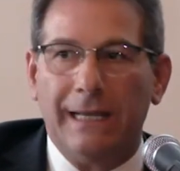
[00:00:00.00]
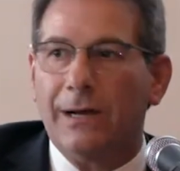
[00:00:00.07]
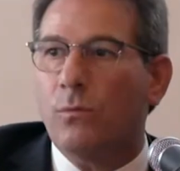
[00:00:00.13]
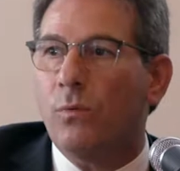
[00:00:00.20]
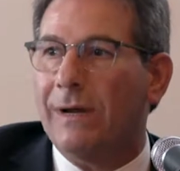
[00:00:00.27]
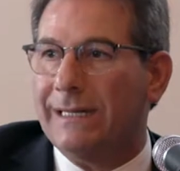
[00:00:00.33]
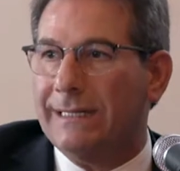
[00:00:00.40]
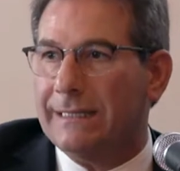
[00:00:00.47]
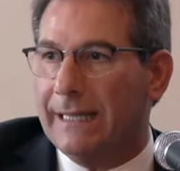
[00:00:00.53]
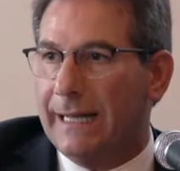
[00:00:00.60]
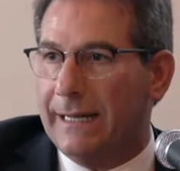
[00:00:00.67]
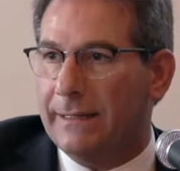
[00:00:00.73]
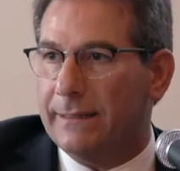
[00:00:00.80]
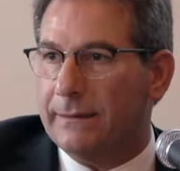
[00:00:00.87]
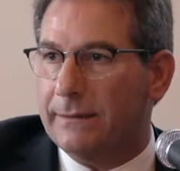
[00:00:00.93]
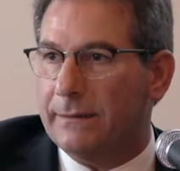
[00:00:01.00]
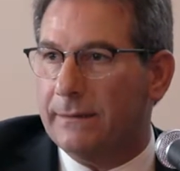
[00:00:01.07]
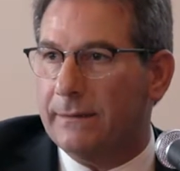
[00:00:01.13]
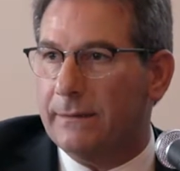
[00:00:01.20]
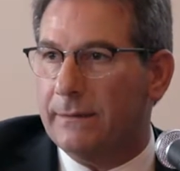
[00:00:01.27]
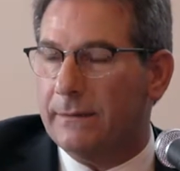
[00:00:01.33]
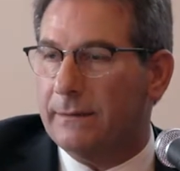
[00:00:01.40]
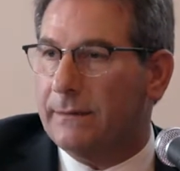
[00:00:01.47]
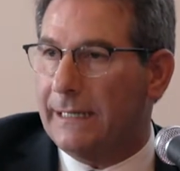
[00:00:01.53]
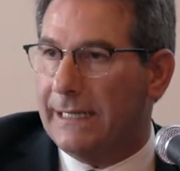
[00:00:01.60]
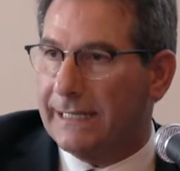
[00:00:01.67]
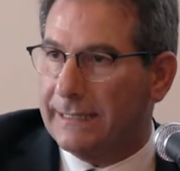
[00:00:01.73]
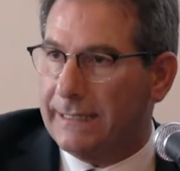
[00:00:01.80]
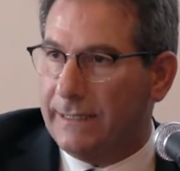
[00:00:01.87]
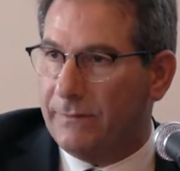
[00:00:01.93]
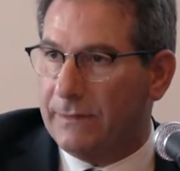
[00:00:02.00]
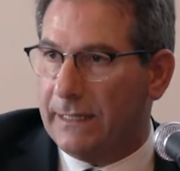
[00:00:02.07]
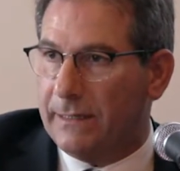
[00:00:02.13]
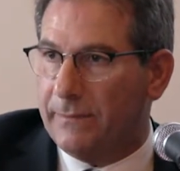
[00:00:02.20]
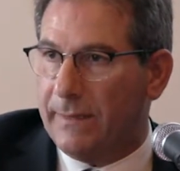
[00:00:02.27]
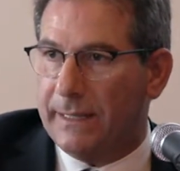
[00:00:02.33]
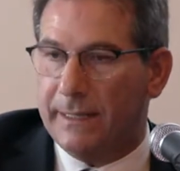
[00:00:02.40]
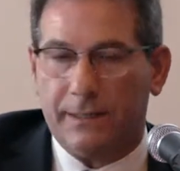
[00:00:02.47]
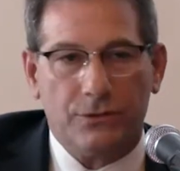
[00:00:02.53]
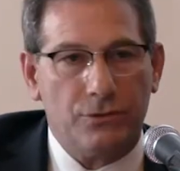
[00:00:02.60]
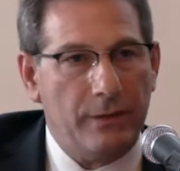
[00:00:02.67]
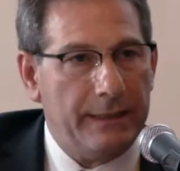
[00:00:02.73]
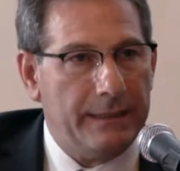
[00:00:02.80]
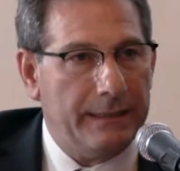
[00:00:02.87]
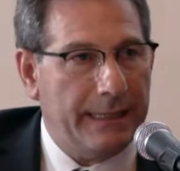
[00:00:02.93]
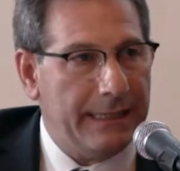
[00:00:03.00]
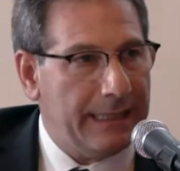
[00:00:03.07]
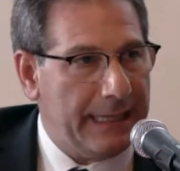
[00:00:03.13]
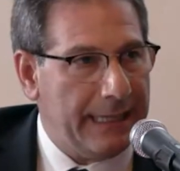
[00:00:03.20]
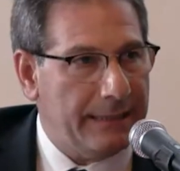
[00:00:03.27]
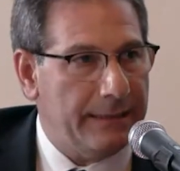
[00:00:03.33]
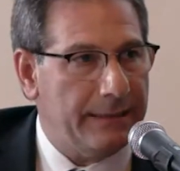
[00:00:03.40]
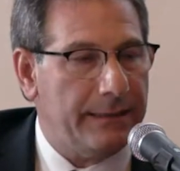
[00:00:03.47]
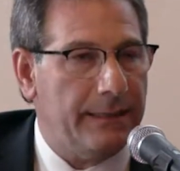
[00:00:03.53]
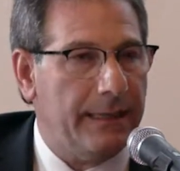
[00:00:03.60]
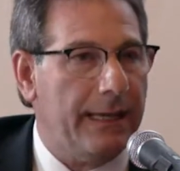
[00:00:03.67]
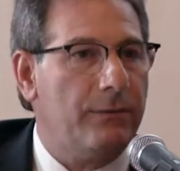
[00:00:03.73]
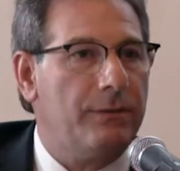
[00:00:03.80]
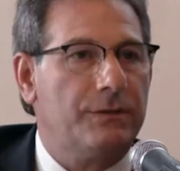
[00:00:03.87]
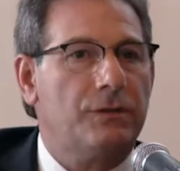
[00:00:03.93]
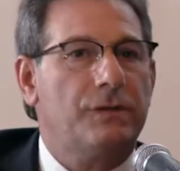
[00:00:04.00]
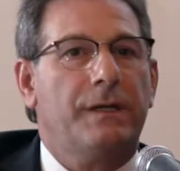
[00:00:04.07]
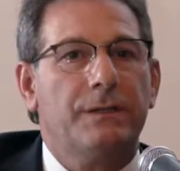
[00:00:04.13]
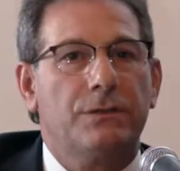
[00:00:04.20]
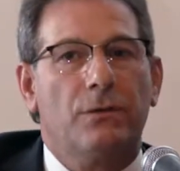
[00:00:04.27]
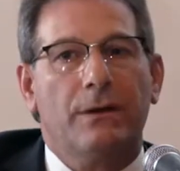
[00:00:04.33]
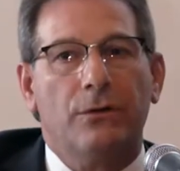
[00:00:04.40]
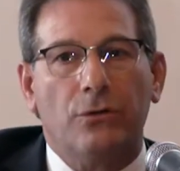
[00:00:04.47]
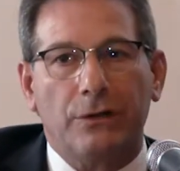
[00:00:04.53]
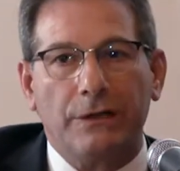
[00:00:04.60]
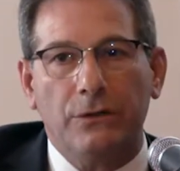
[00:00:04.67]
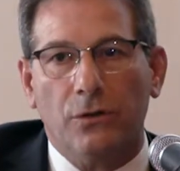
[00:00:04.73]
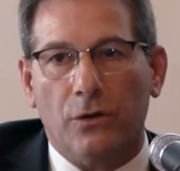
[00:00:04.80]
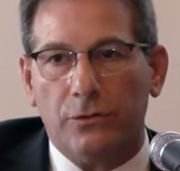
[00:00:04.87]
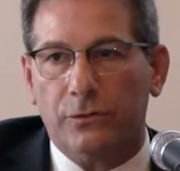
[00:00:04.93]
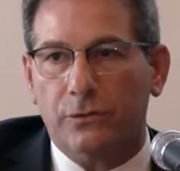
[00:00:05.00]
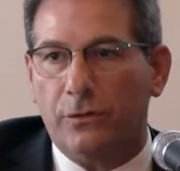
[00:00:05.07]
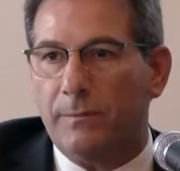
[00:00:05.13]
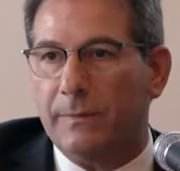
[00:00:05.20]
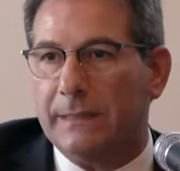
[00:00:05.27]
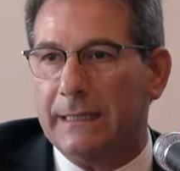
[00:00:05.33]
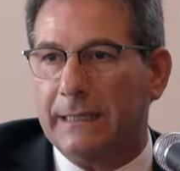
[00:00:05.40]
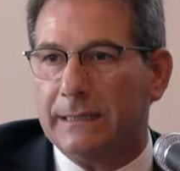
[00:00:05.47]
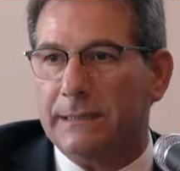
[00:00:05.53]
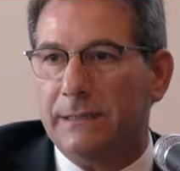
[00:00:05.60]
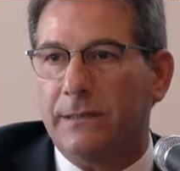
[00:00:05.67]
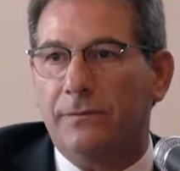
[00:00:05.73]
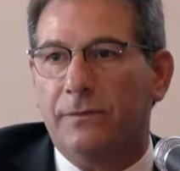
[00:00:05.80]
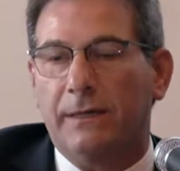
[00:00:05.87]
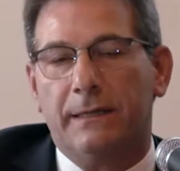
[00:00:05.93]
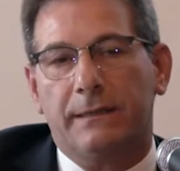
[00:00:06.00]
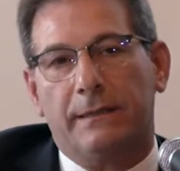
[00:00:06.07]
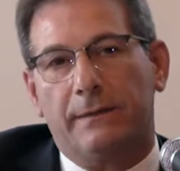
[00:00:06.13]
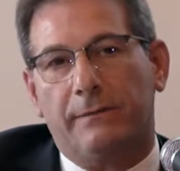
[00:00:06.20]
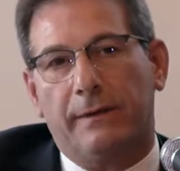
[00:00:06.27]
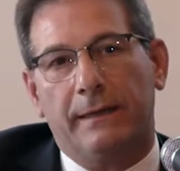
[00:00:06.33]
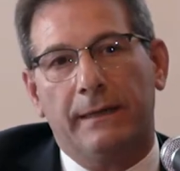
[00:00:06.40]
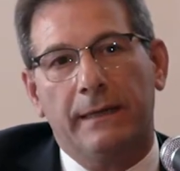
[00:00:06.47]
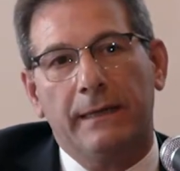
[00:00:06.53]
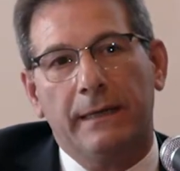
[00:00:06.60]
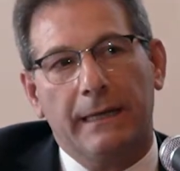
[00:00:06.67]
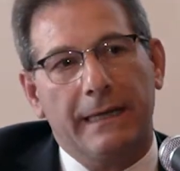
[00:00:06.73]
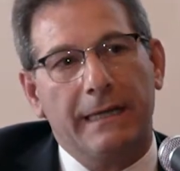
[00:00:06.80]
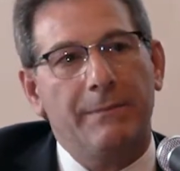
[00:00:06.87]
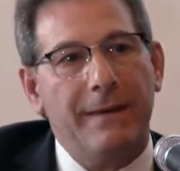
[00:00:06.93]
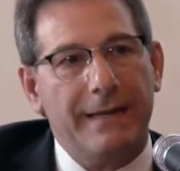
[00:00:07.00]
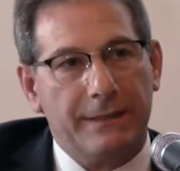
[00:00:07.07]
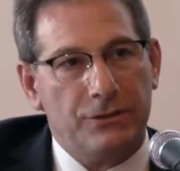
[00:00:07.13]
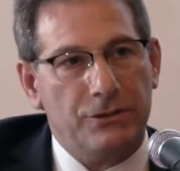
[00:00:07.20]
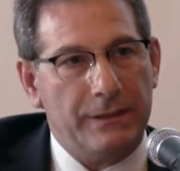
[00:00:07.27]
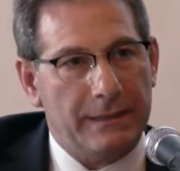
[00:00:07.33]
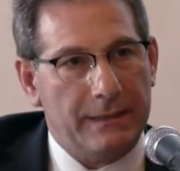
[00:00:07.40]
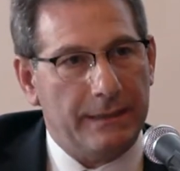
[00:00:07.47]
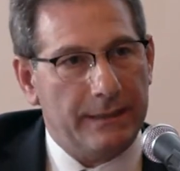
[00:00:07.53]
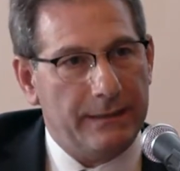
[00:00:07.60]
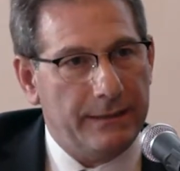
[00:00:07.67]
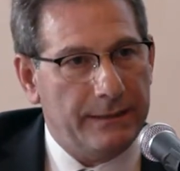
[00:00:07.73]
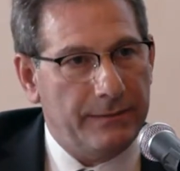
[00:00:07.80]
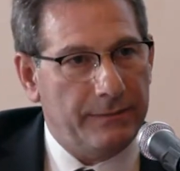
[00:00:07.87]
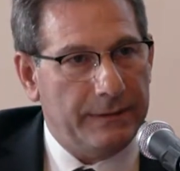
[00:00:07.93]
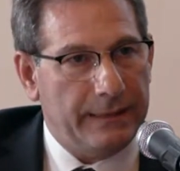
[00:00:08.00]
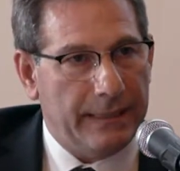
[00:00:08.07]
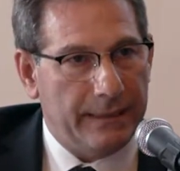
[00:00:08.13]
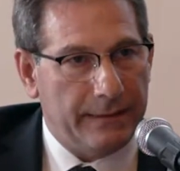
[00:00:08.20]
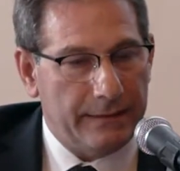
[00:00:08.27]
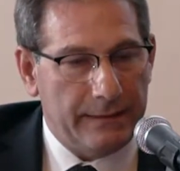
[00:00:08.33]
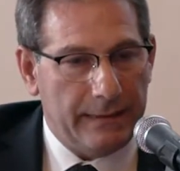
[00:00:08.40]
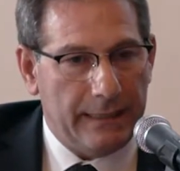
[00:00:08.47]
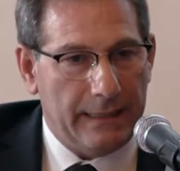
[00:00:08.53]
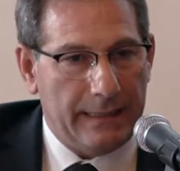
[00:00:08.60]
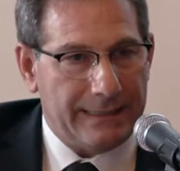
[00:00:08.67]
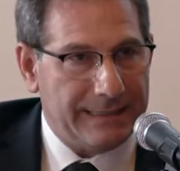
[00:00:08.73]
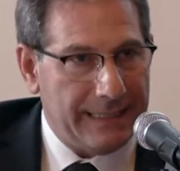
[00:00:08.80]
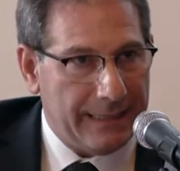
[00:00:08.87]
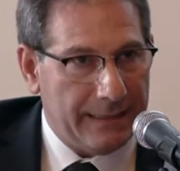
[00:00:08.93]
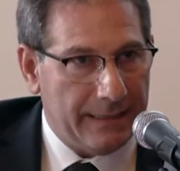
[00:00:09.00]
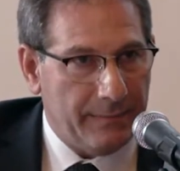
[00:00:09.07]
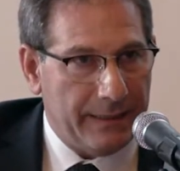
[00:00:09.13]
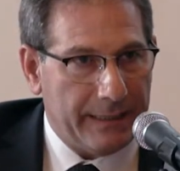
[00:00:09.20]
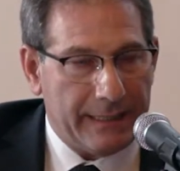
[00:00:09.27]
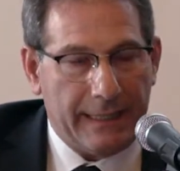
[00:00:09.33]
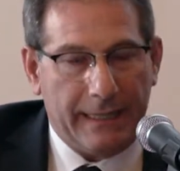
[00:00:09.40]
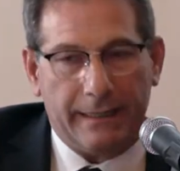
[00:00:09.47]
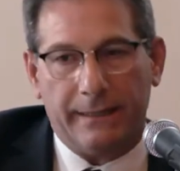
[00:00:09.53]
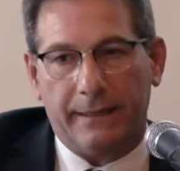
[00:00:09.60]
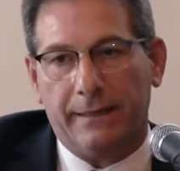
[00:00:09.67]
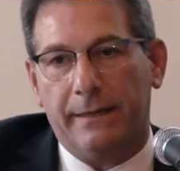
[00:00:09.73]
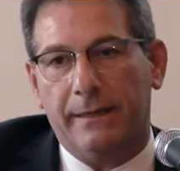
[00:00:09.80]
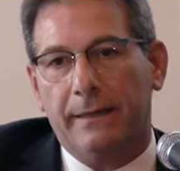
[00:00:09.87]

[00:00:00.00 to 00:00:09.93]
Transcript: della qualità degli attivi delle banche, cioè dei crediti, e in questo senso hanno ridotto in maniera significativa il margine di redditività delle aziende bancarie.